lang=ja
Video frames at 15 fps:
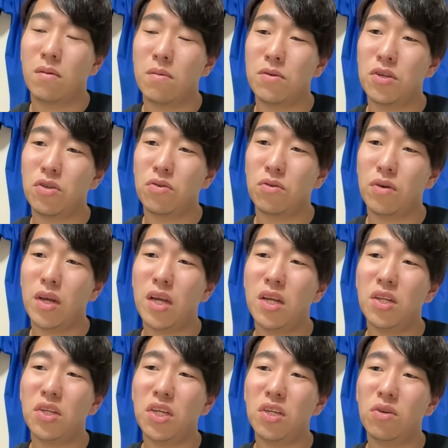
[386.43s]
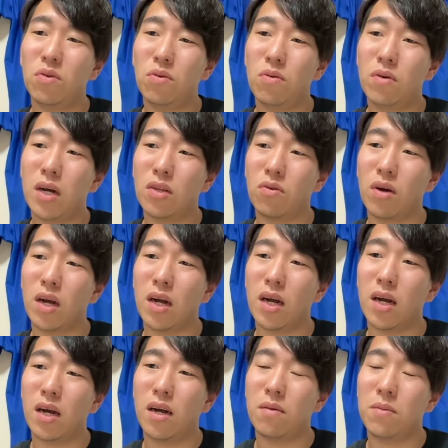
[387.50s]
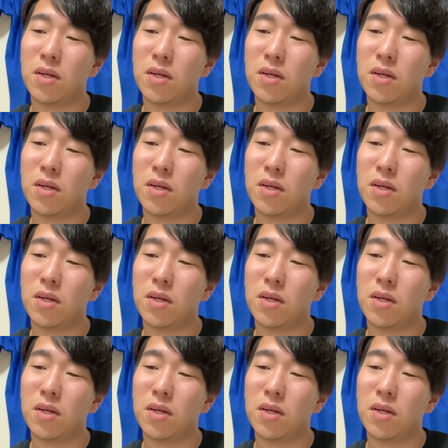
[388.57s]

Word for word: まあ別にそのエンジンの動画とか、